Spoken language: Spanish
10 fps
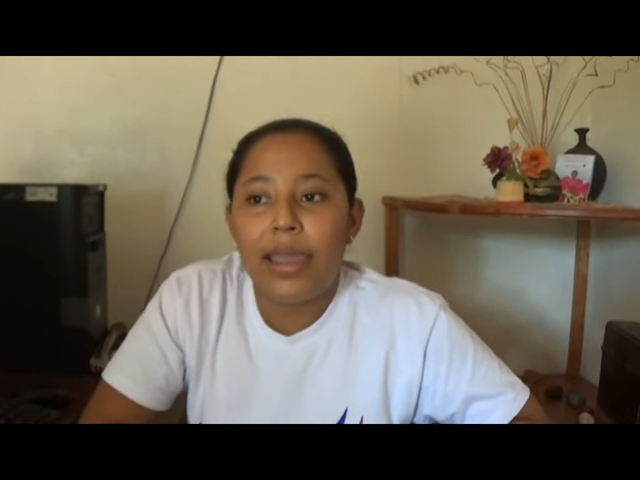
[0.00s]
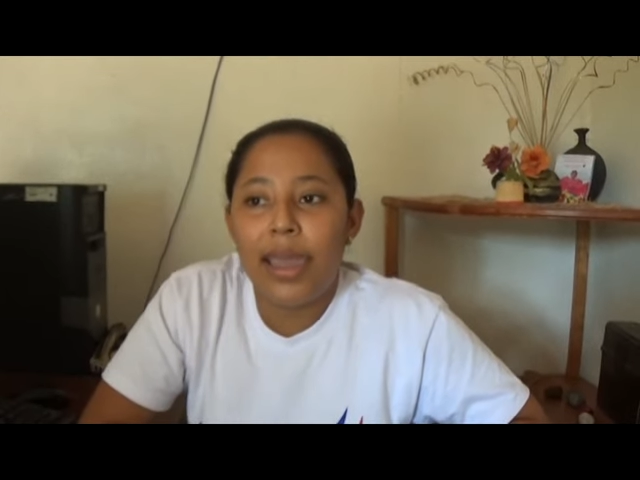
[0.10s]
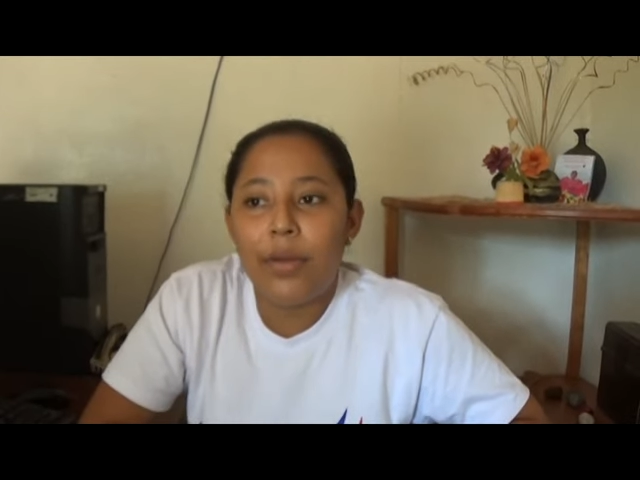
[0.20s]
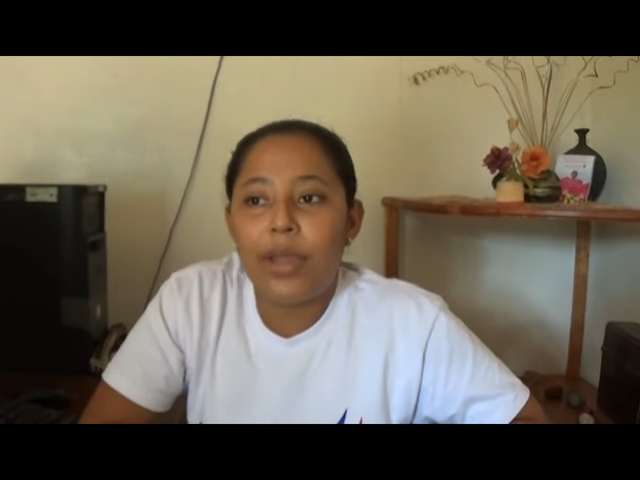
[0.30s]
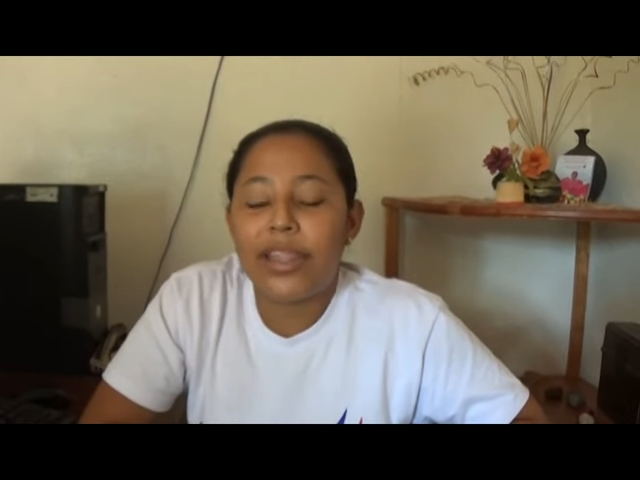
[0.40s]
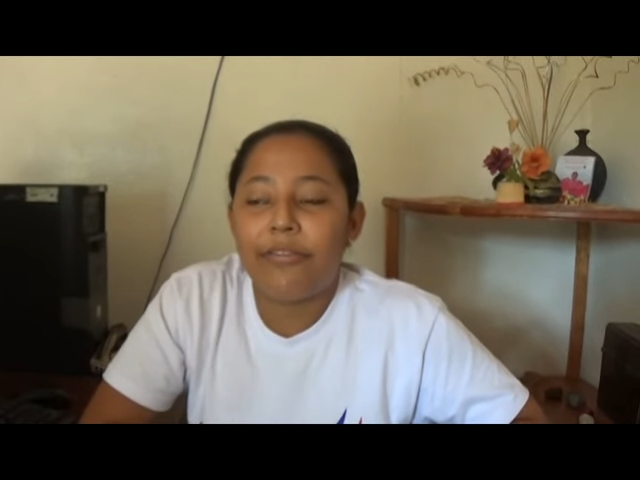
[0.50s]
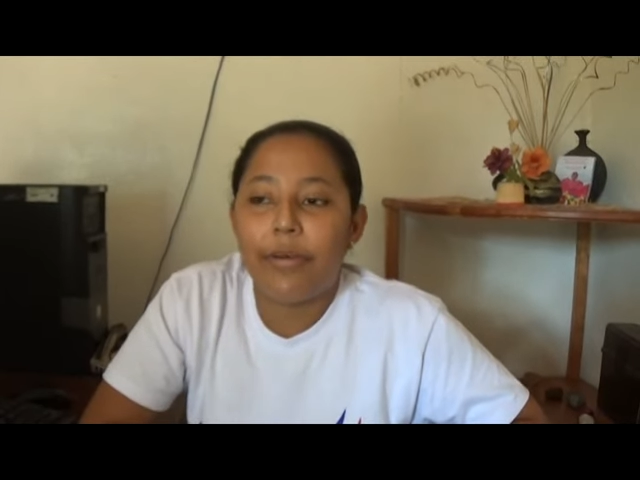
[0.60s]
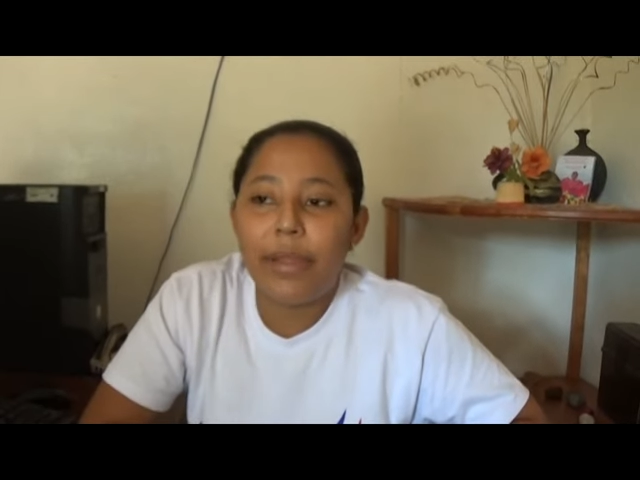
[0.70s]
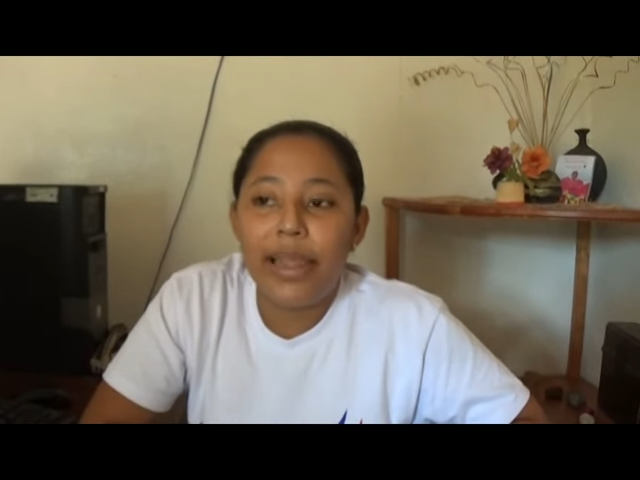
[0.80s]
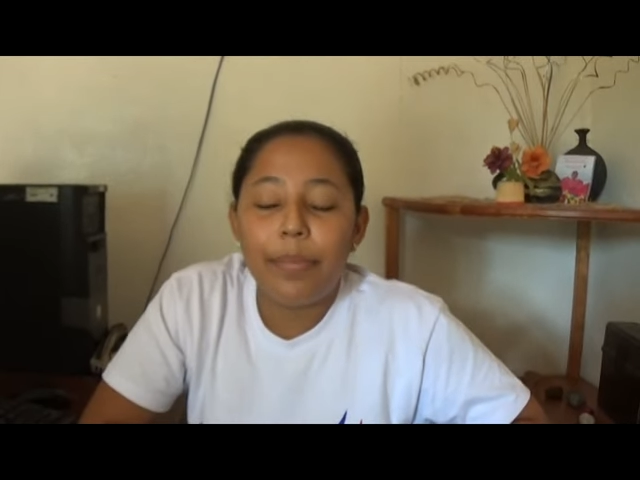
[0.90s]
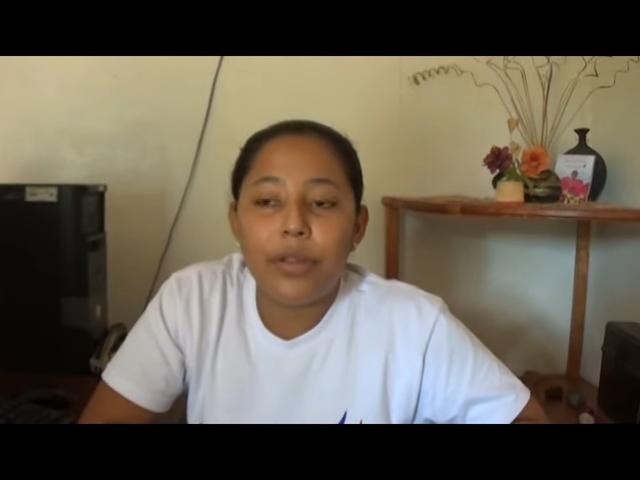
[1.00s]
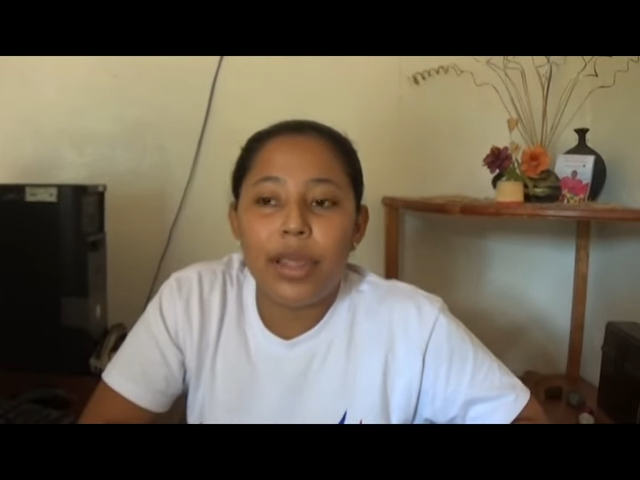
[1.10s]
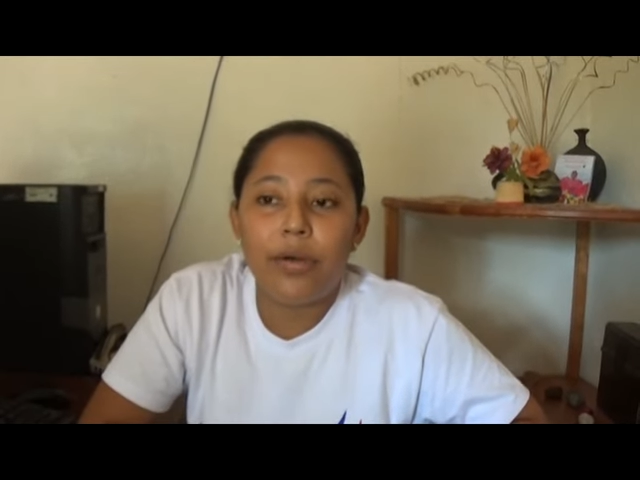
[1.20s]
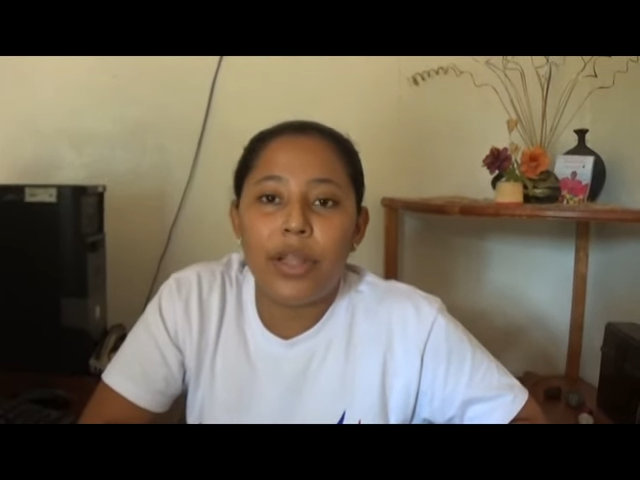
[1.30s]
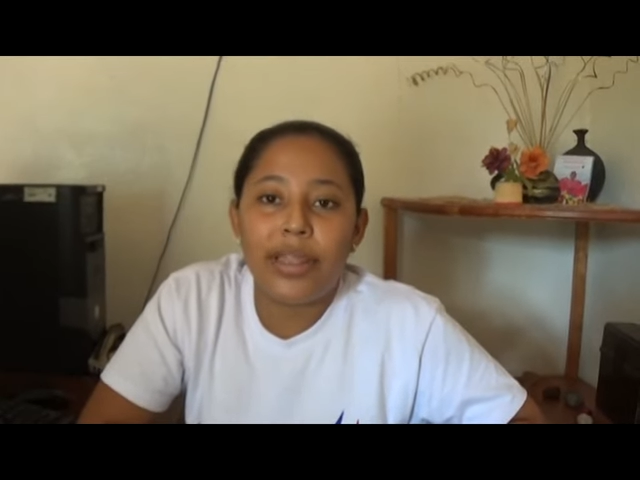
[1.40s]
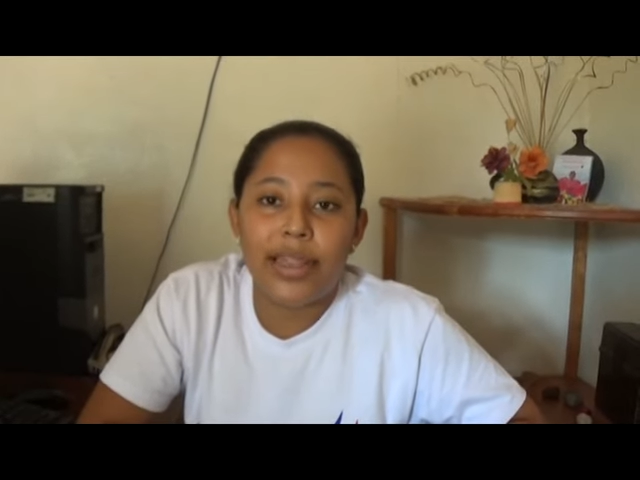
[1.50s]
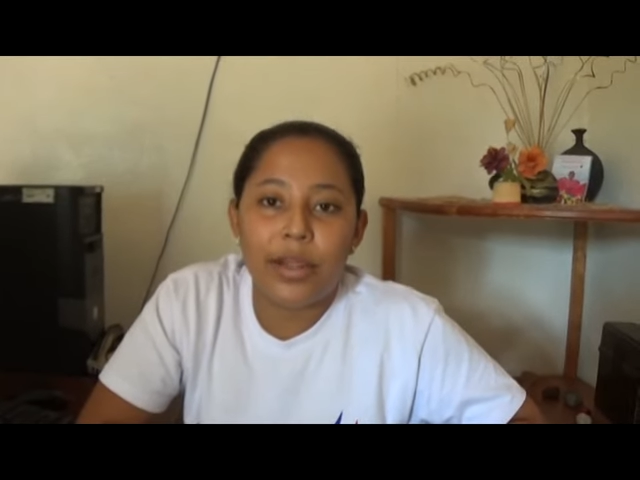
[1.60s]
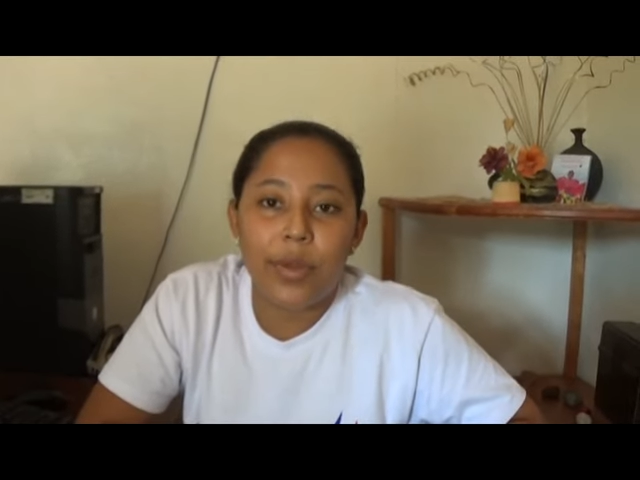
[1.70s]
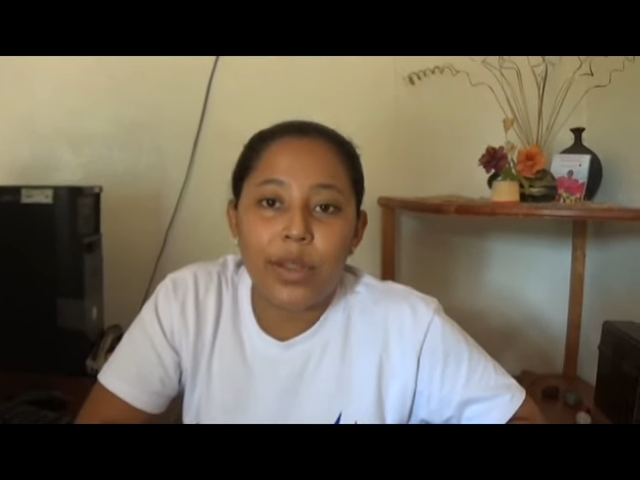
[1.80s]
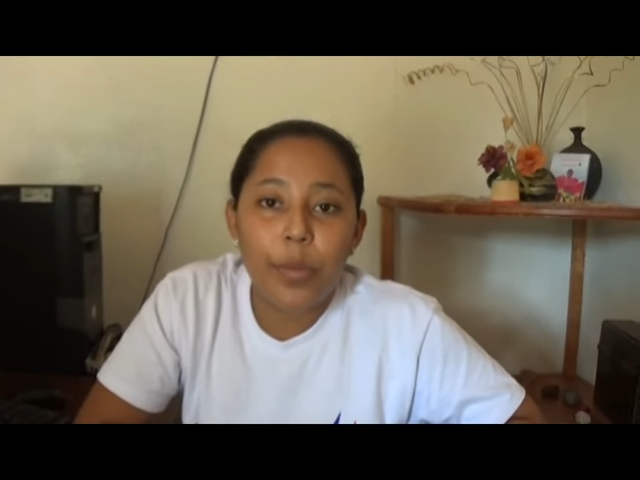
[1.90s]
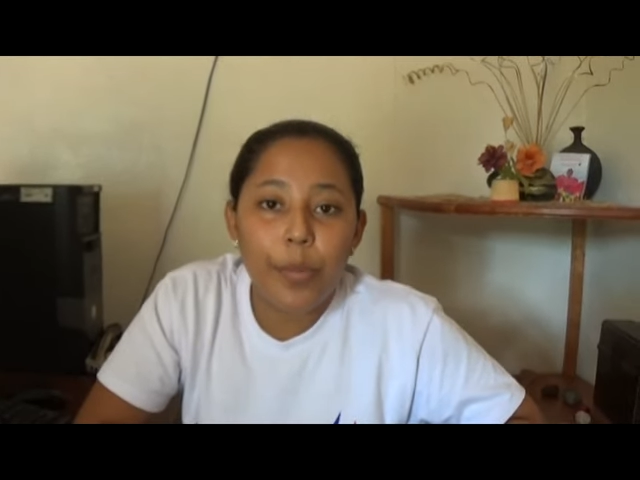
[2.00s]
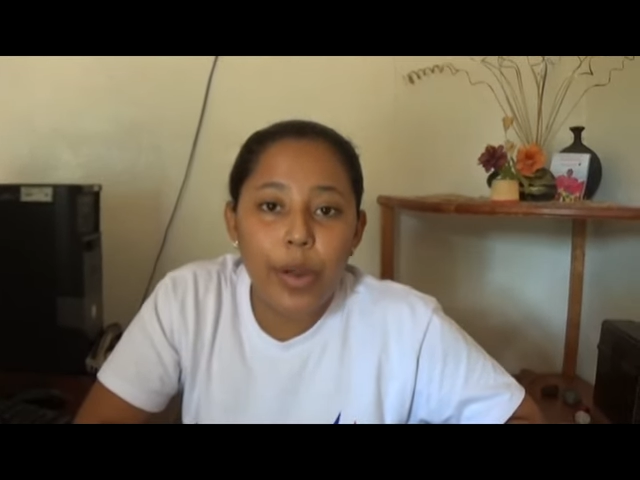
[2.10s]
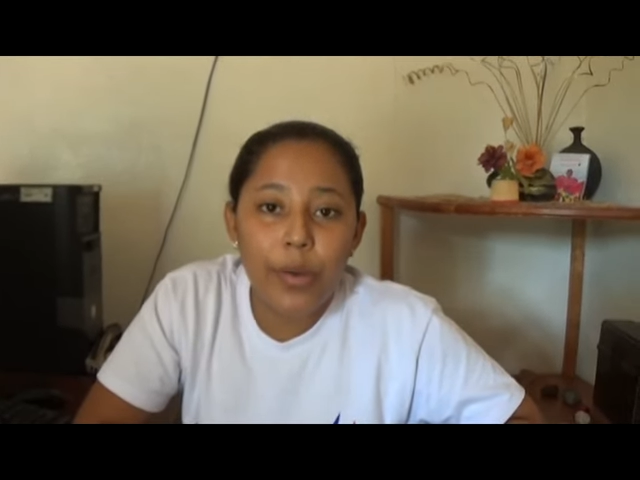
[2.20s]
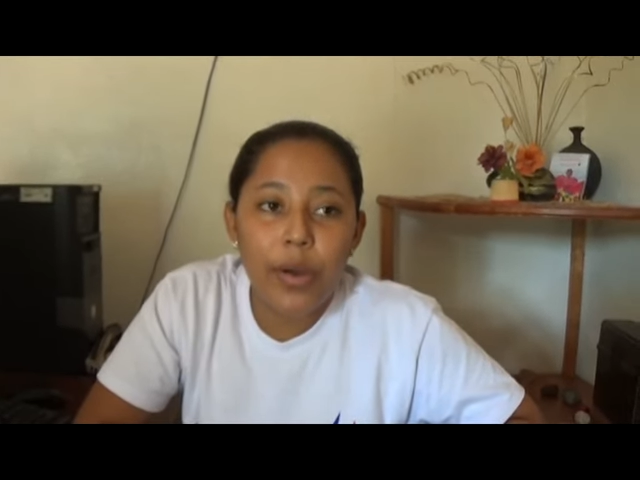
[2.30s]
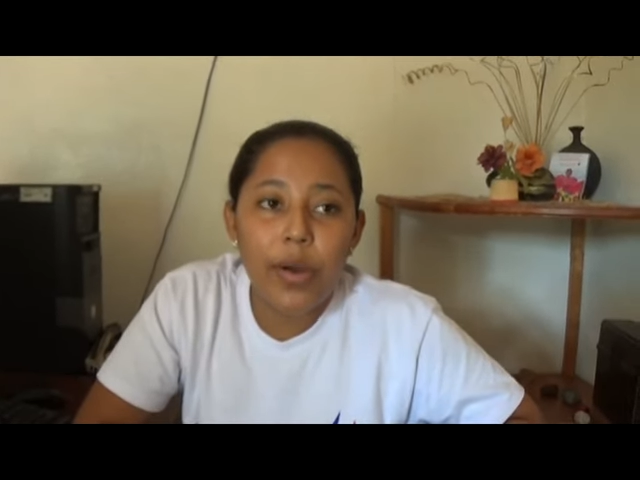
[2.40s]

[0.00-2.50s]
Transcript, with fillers: Que nuestras familias protagonistas de nuestro pueblo